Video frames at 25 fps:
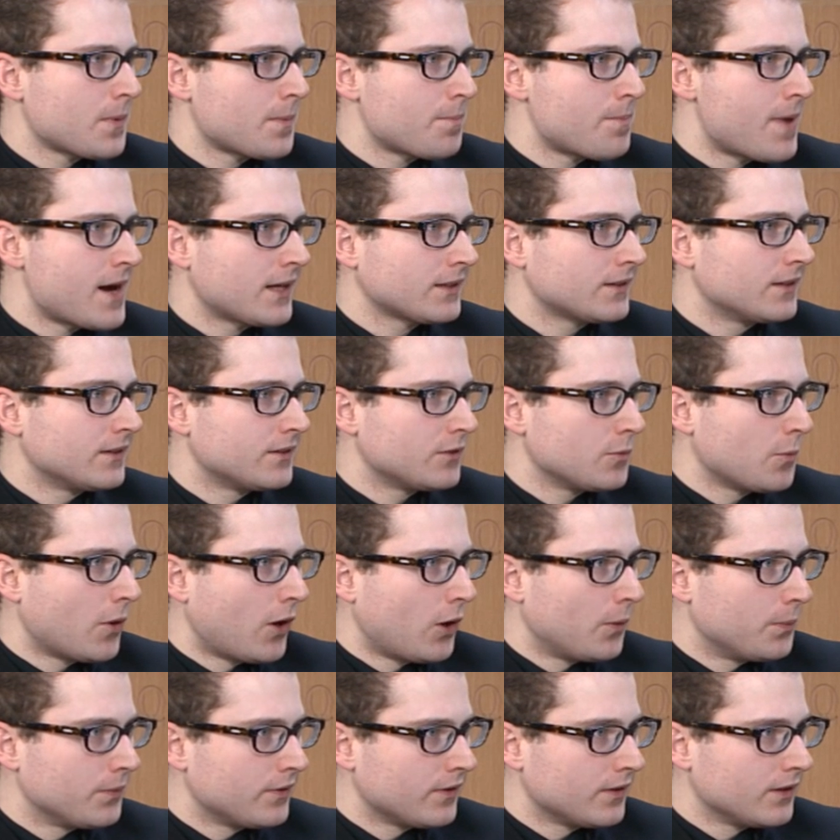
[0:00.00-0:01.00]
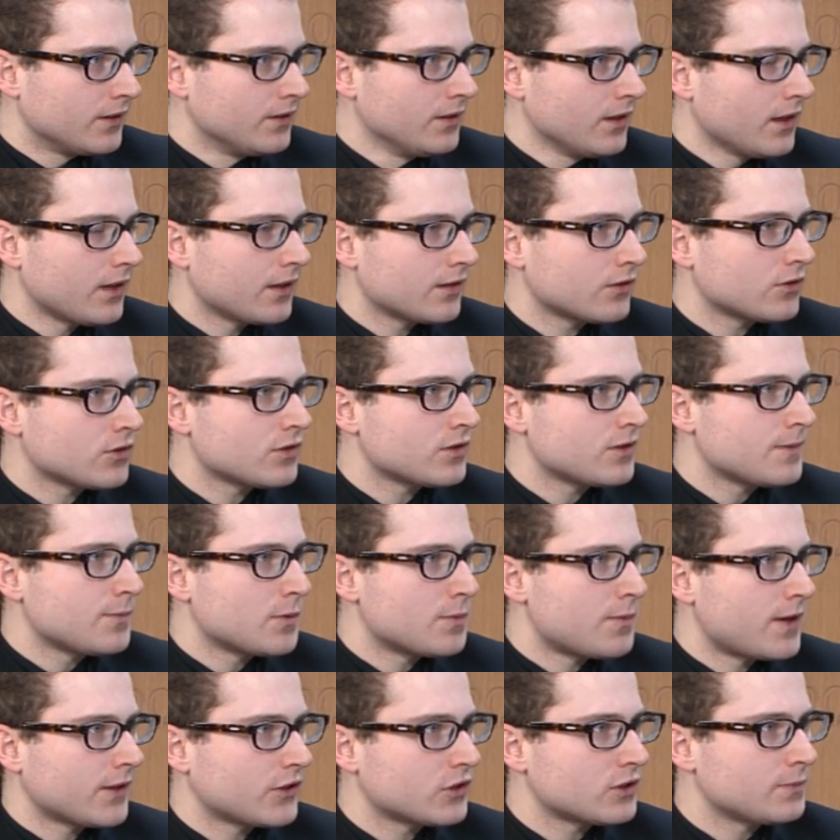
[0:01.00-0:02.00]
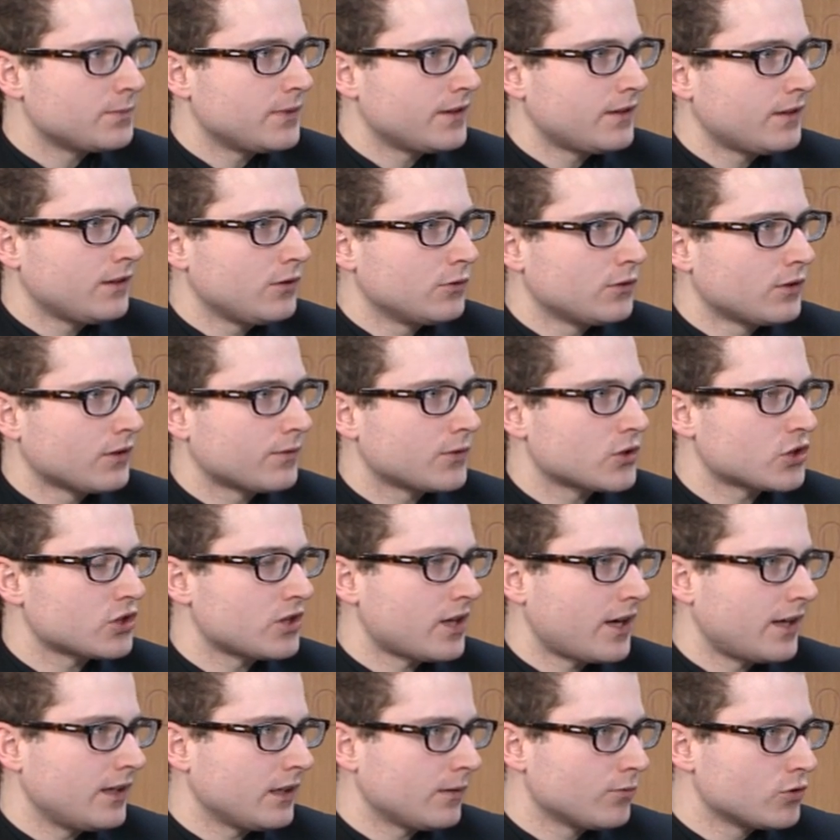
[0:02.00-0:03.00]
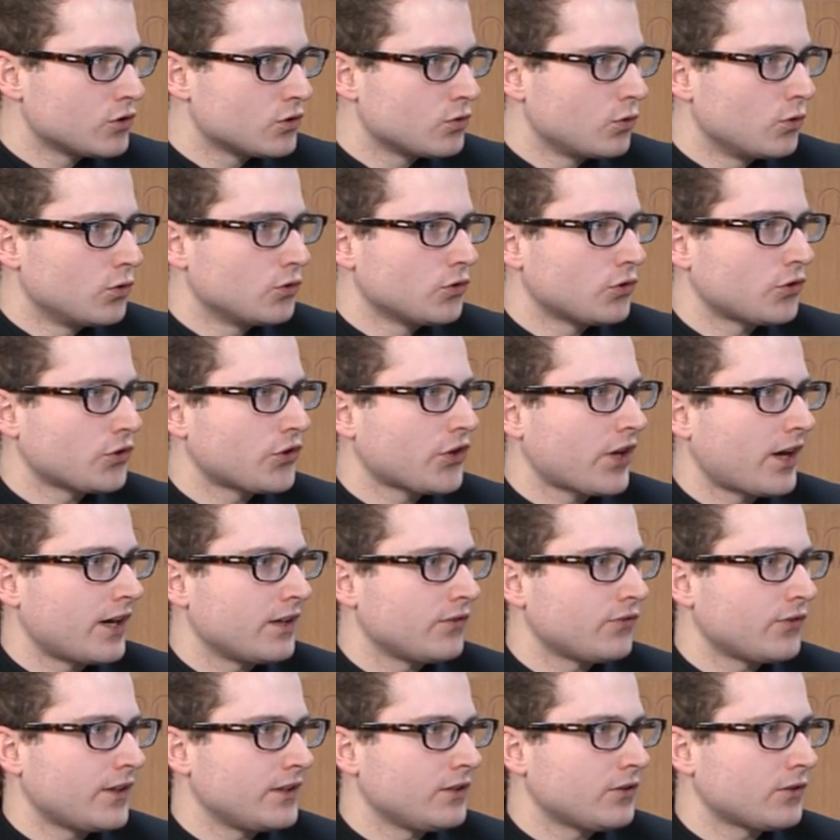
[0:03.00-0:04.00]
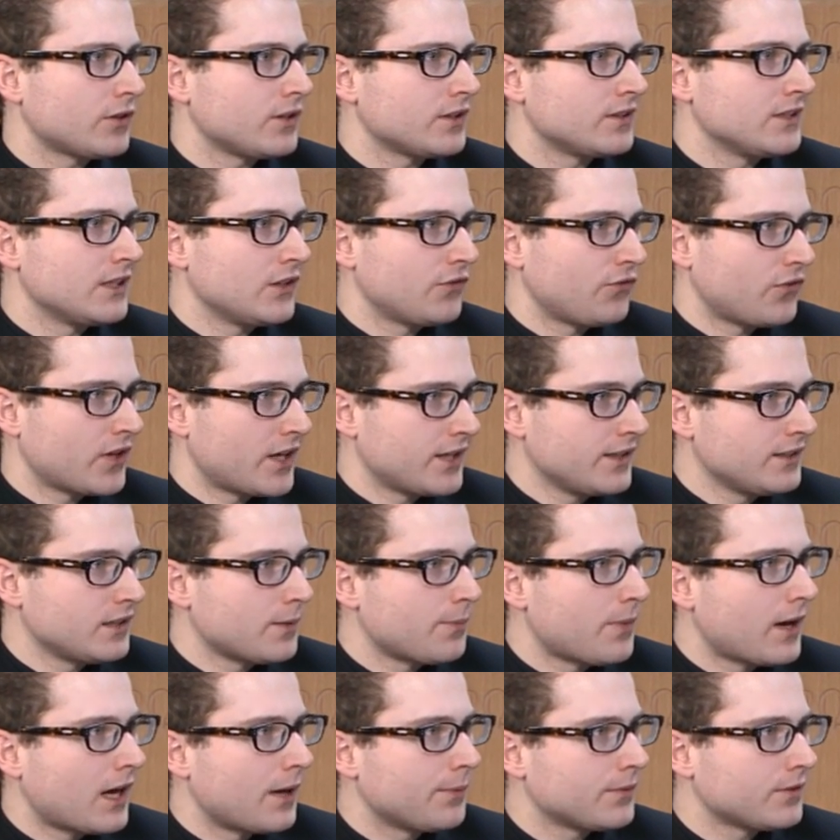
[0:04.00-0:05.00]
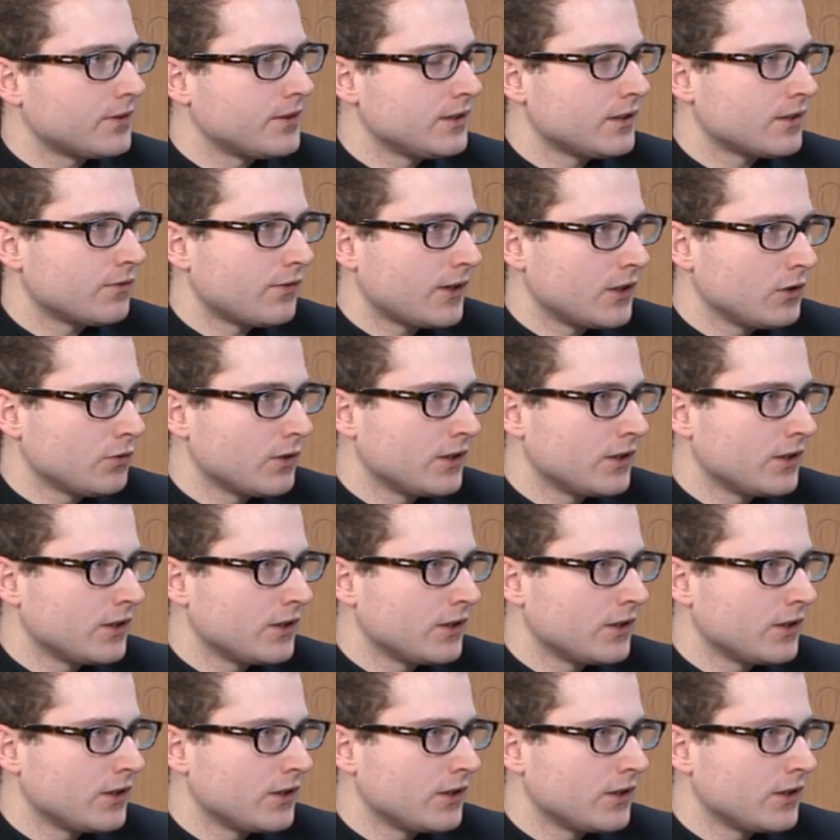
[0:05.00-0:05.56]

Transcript: macht es überhaupt Sinn, an diplomatischen Beziehungen zwischen Heiligen Stuhl und der Türkei festzuhalten? Gefährdet der Papst nicht eventuell